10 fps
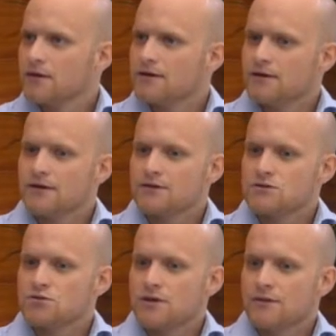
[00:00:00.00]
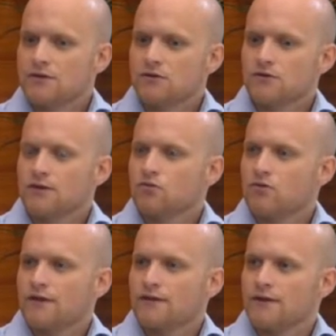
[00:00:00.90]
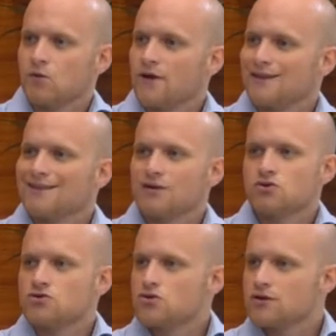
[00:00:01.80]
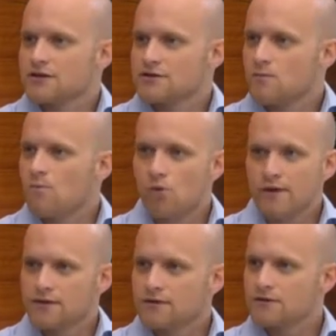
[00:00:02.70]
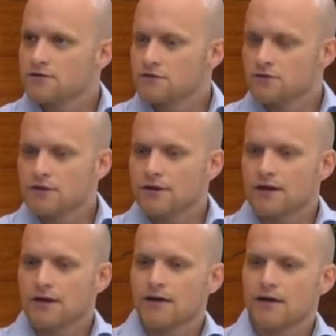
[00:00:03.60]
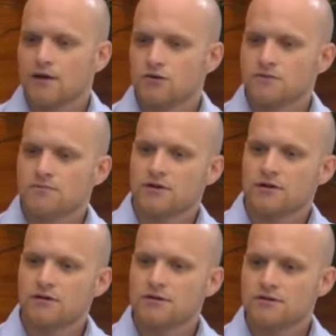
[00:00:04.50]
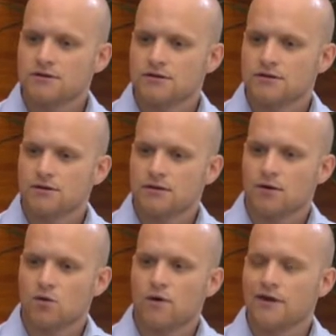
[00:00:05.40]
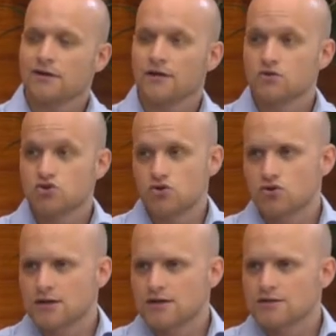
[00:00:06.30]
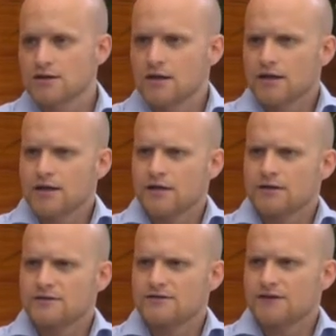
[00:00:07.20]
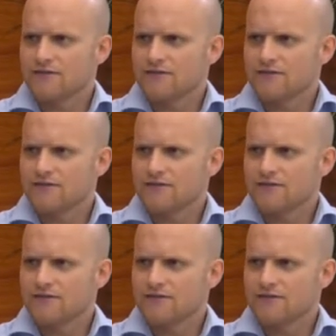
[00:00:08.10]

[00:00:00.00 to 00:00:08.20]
y es un evento durante 48 horas muy intenso en la que los emprendedores eh, en 48 horas se